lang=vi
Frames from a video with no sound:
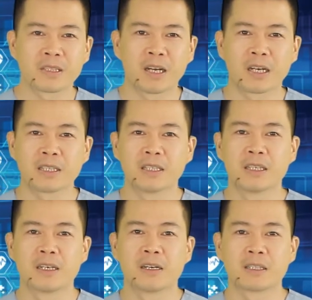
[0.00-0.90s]
Đấy.
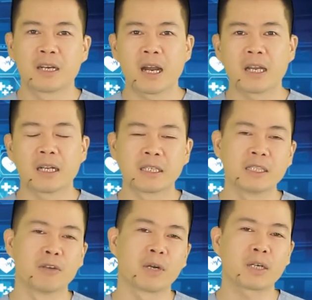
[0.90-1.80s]
Thứ hai là
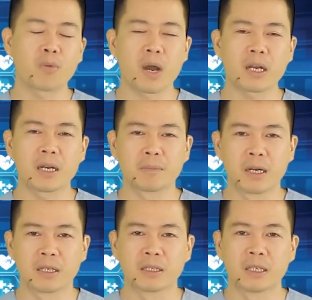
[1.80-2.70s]
đi tiểu ngắt quãng, ngập
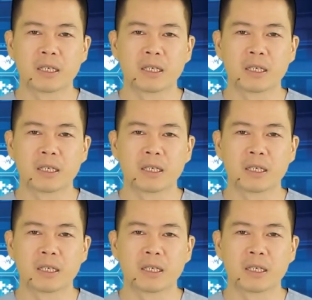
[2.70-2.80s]
ngừng.